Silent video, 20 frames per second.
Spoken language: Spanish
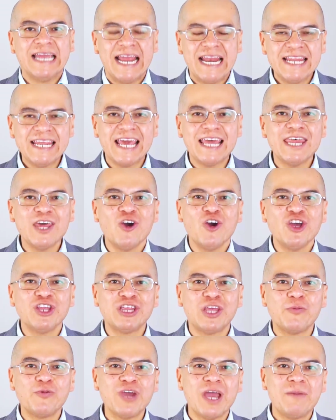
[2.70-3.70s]
El día de hoy
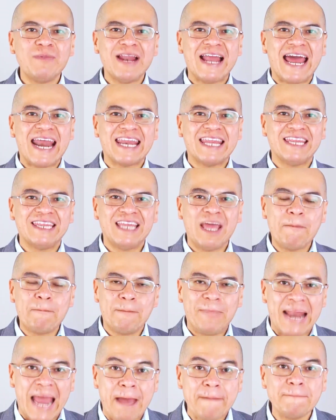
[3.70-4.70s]
te voy a hablar de
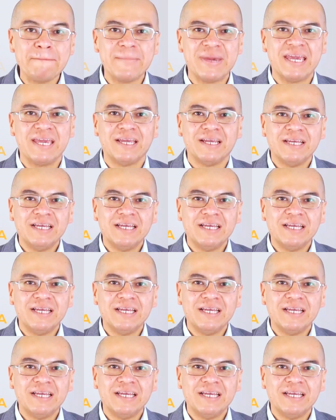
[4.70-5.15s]
Plan B.